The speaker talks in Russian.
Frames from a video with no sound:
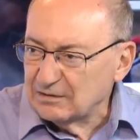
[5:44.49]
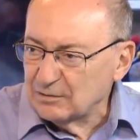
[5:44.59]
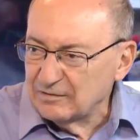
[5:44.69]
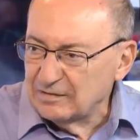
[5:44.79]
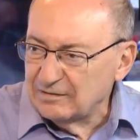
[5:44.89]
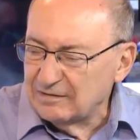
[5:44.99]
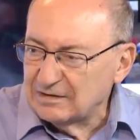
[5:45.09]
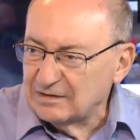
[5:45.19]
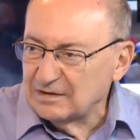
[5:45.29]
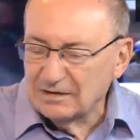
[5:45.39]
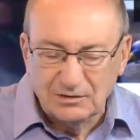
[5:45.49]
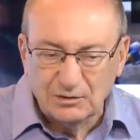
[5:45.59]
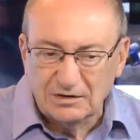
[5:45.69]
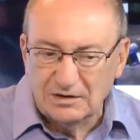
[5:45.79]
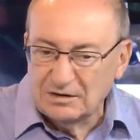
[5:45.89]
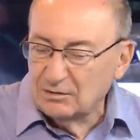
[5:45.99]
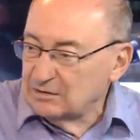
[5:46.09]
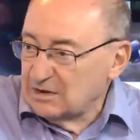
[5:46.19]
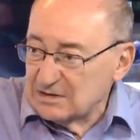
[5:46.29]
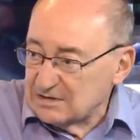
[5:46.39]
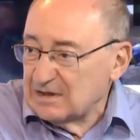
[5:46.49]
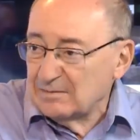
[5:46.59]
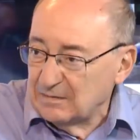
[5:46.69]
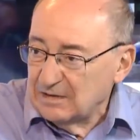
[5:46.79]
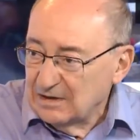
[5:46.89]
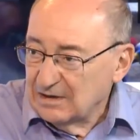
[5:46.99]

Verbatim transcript: а тут виноват э, тот или иной, даже сам